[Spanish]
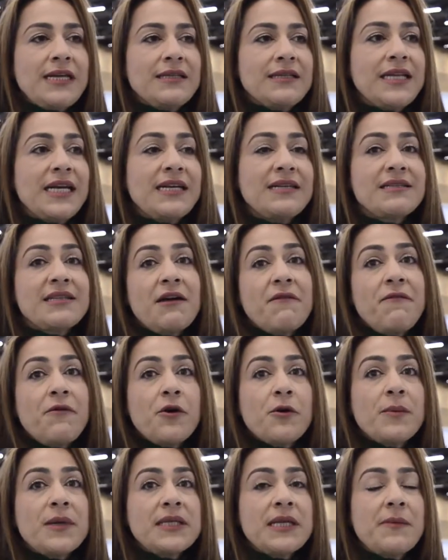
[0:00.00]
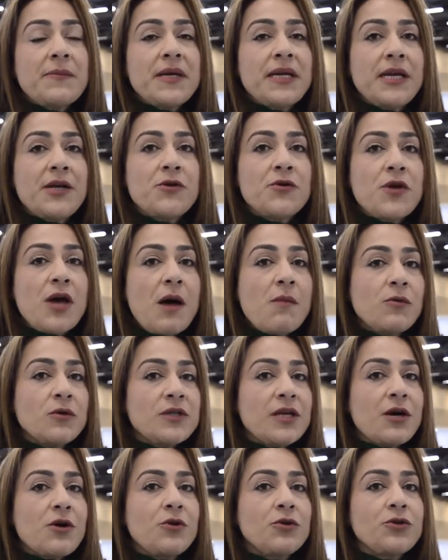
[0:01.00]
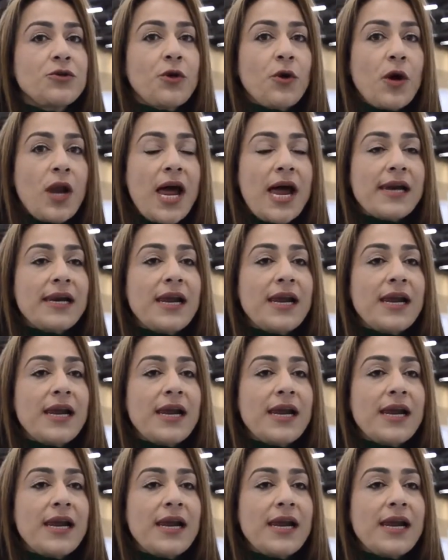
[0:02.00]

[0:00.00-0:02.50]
De esta forma también ayudamos a controlar